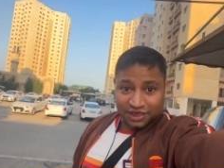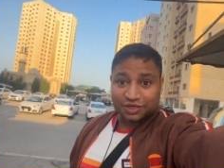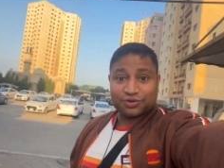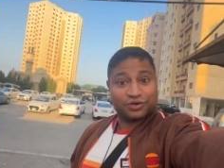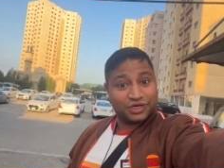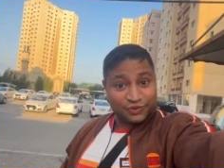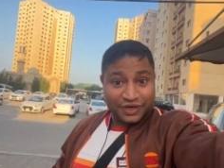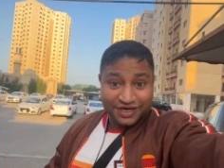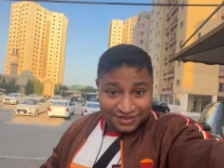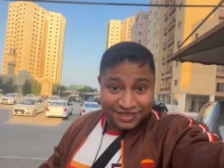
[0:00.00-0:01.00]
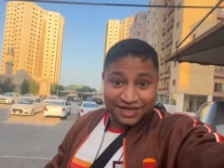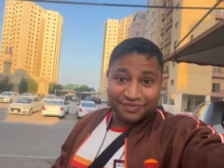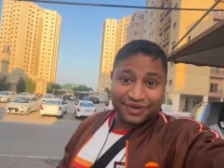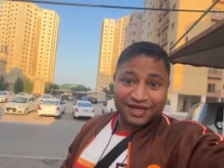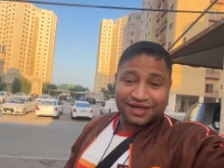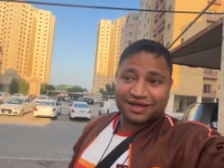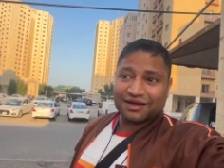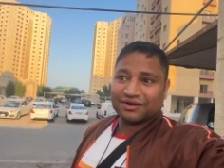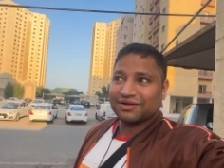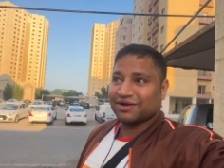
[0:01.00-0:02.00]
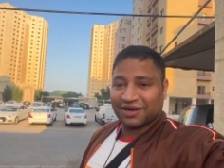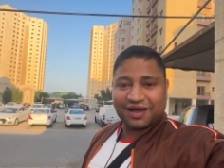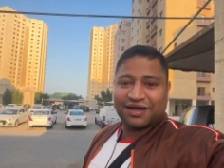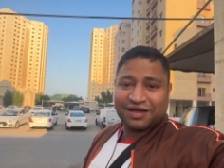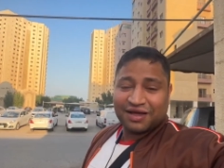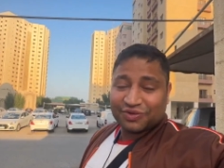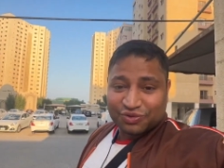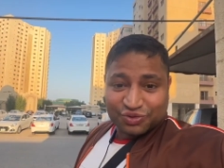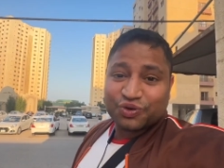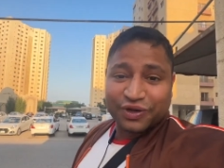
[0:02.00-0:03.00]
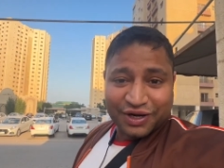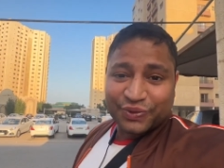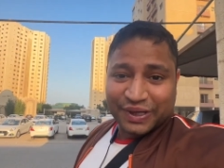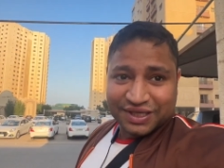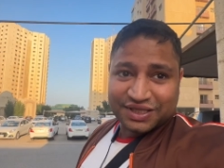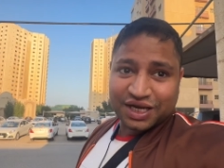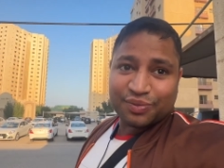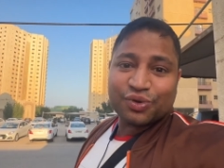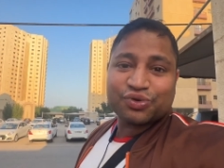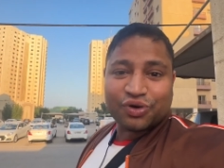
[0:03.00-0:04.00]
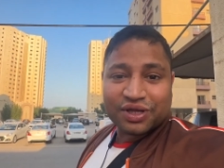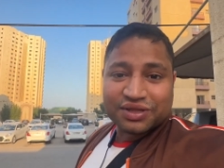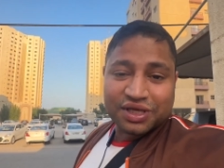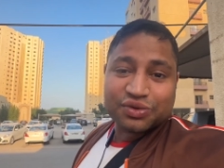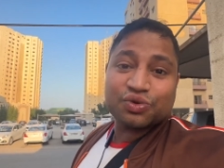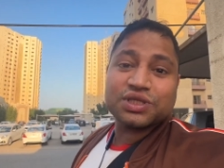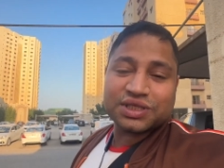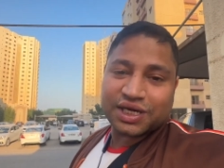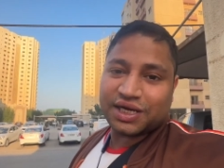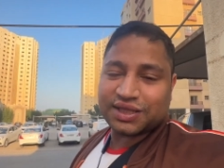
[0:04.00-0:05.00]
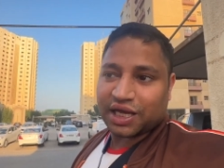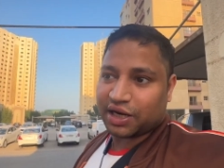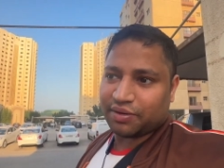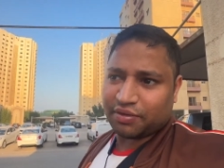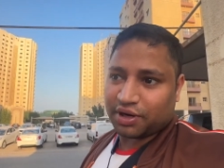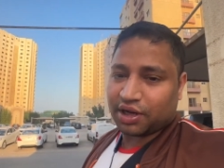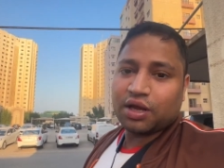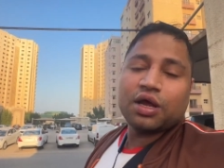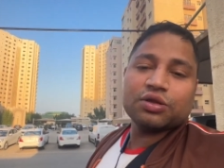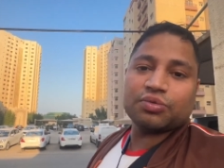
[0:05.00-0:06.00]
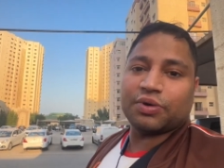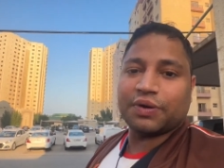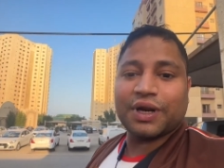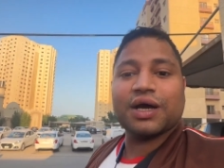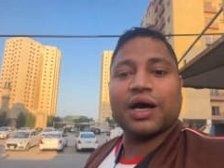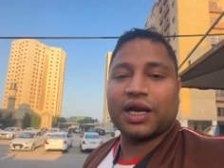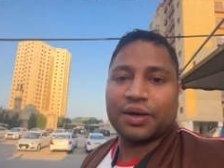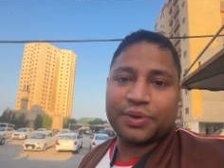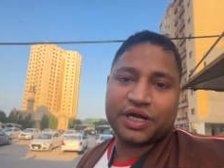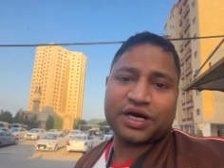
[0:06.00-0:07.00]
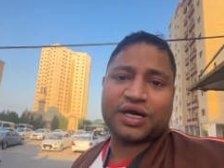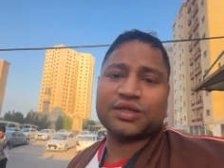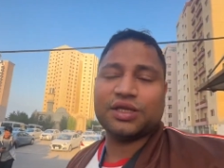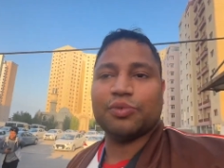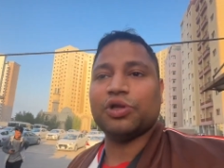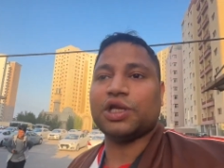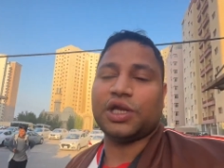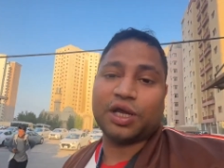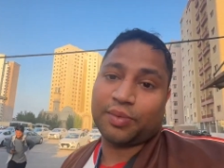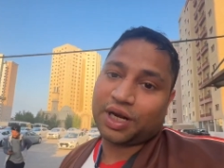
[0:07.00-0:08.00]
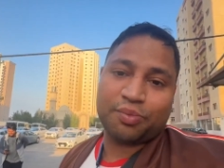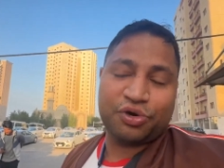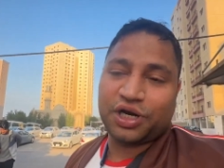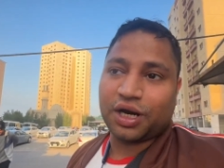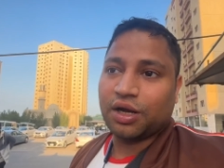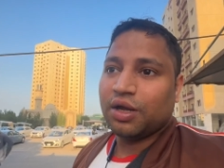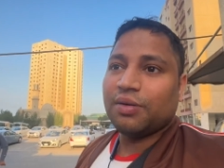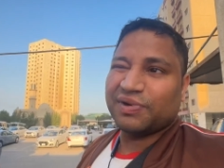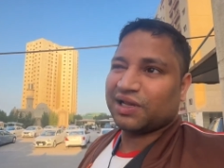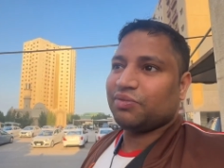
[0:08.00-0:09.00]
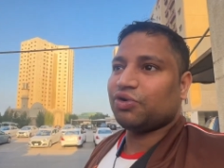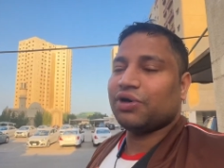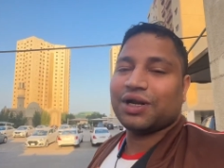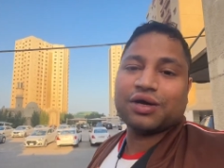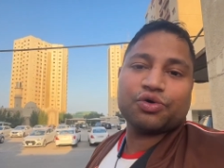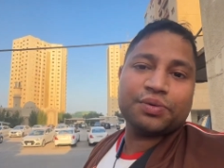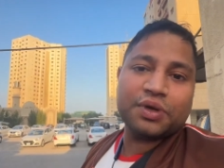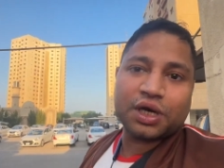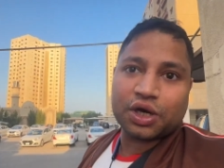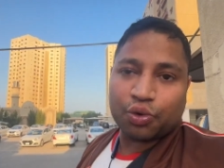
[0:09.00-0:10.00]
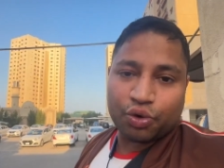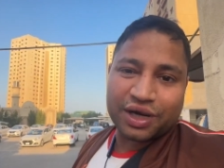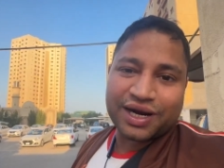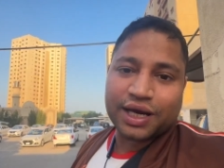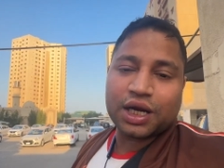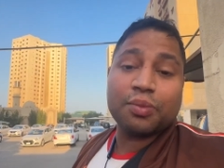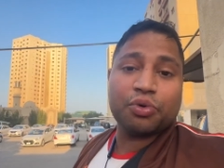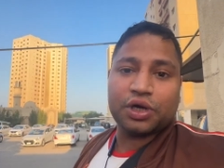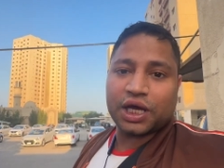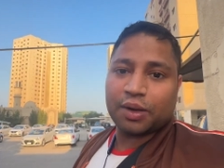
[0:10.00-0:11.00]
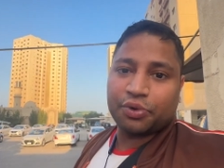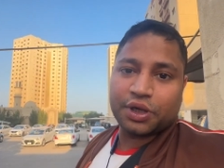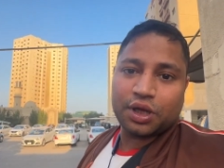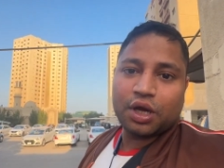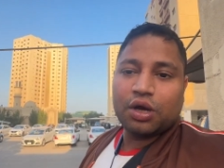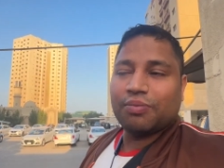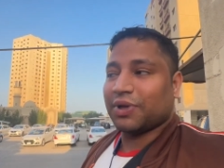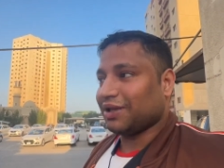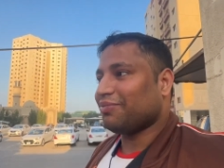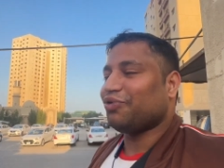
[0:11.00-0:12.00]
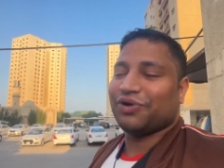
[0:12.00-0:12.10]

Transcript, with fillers: जाके 2023 में है ना 2023 में उसको अस्सी एक सौ अस्सी डी सैलरी मिल रहा है तो मेरे बोला खाना पीने का क्या सीन है बोलते नहीं हमारा बुढ़ा मतलब इनको है ना कोई भी अगर ओनर रहेगा ना बुढ़ा या बुढ़ी मतलब